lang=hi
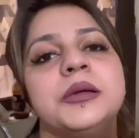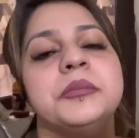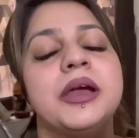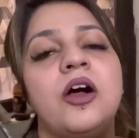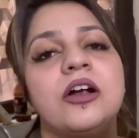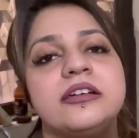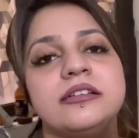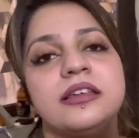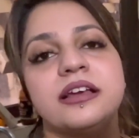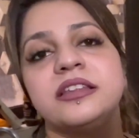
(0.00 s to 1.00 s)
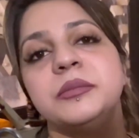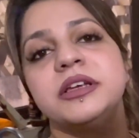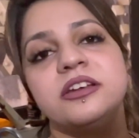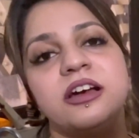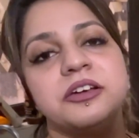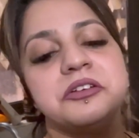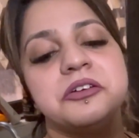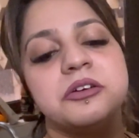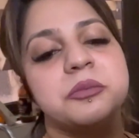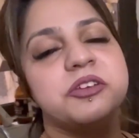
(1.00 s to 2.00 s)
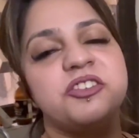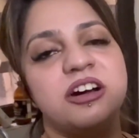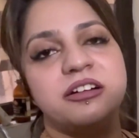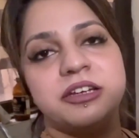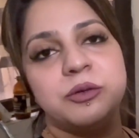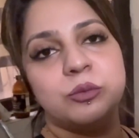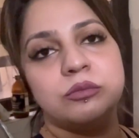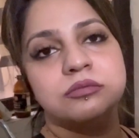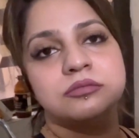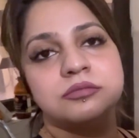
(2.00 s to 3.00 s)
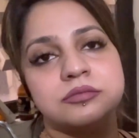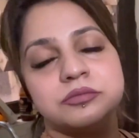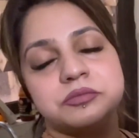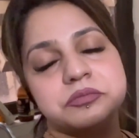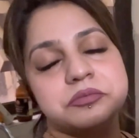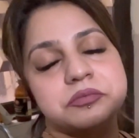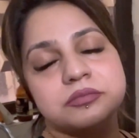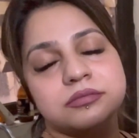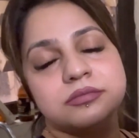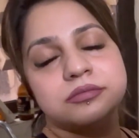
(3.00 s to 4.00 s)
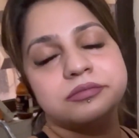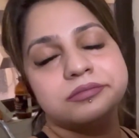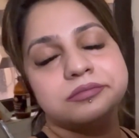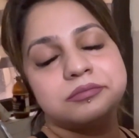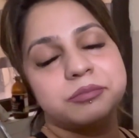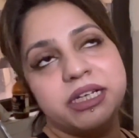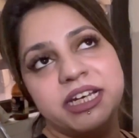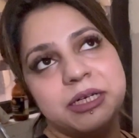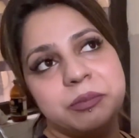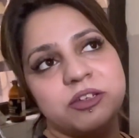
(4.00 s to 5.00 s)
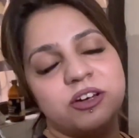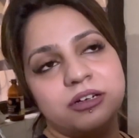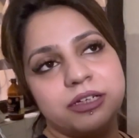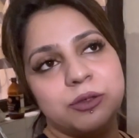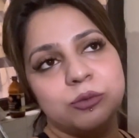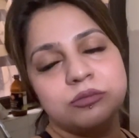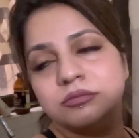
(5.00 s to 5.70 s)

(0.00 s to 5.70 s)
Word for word: मैं हॉट एंड सेक्सी बन के आ गई क्योंकि मैं झा रही हूँ मैं डेट पे झा रही हूँ